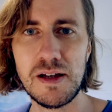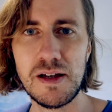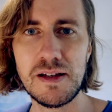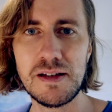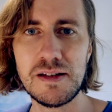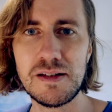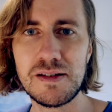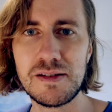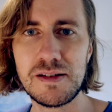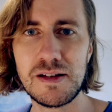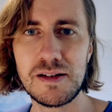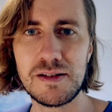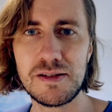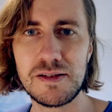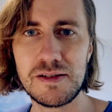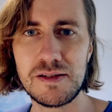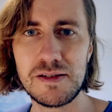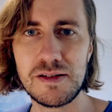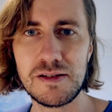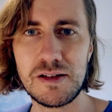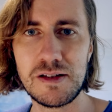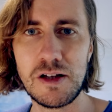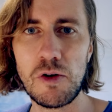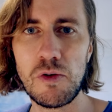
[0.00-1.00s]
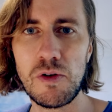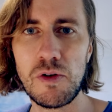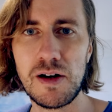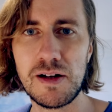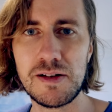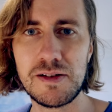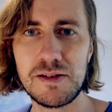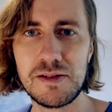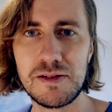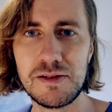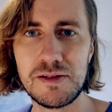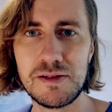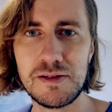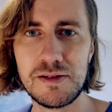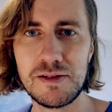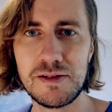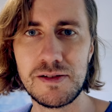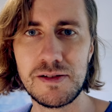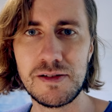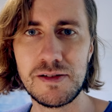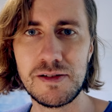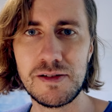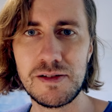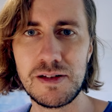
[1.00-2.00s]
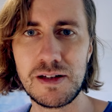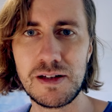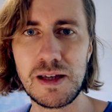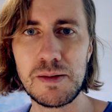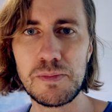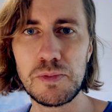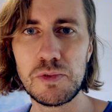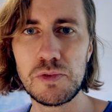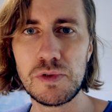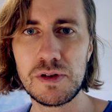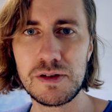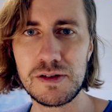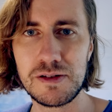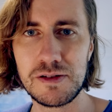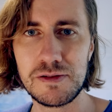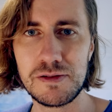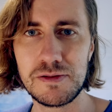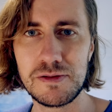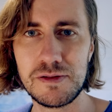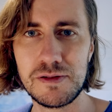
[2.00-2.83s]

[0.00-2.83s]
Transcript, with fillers: ist das der Ort der Geburt